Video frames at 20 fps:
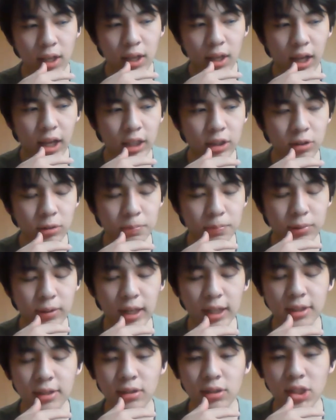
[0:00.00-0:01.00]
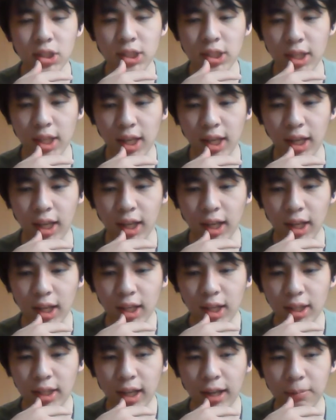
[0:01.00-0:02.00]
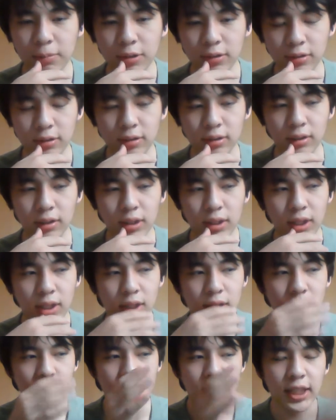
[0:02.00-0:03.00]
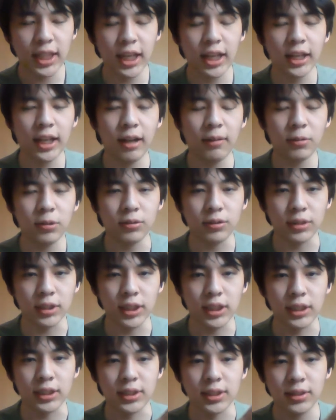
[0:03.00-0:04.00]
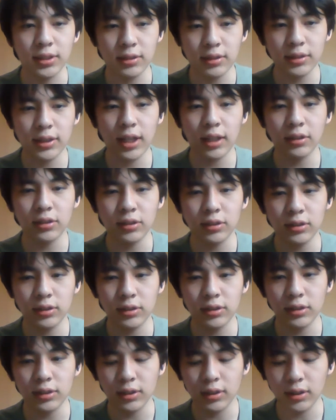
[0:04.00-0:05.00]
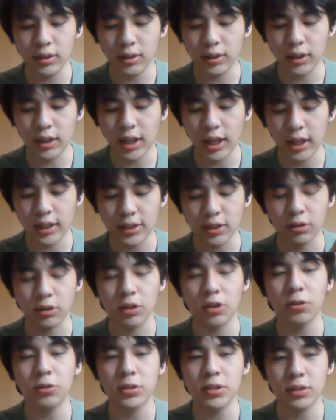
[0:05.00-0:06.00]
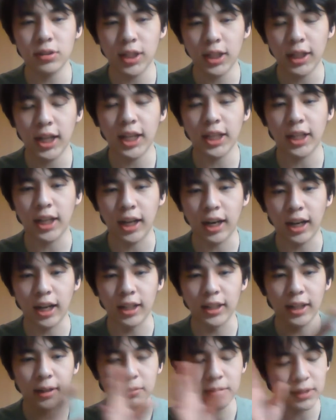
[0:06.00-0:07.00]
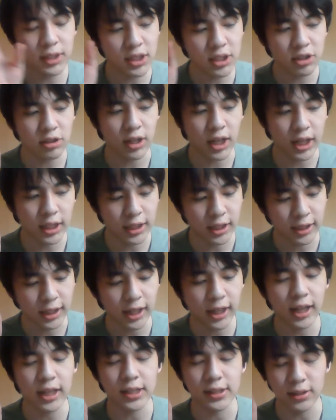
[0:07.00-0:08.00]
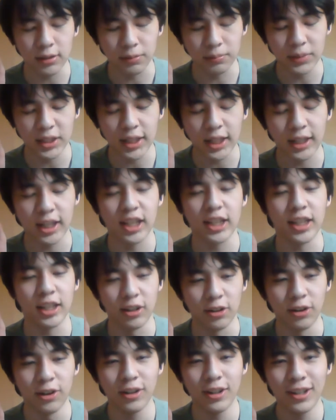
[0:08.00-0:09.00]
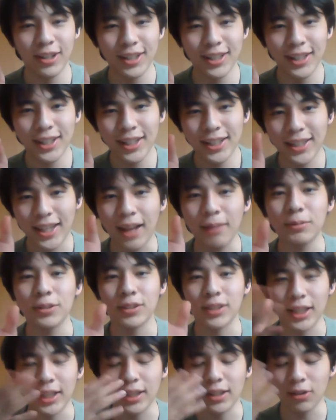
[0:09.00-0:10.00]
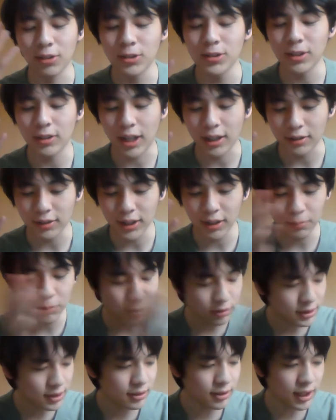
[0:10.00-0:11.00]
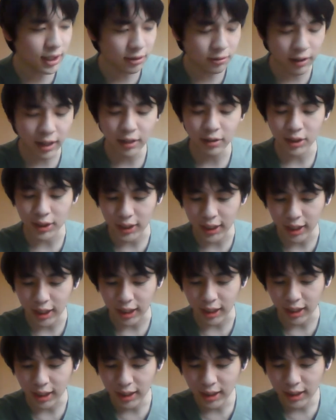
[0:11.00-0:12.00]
あとプラスして多分理系科目に数学がその共通でないから多分20の配点高いんですよ。見てないけど多分ね、おそらくで僕数学悪いんで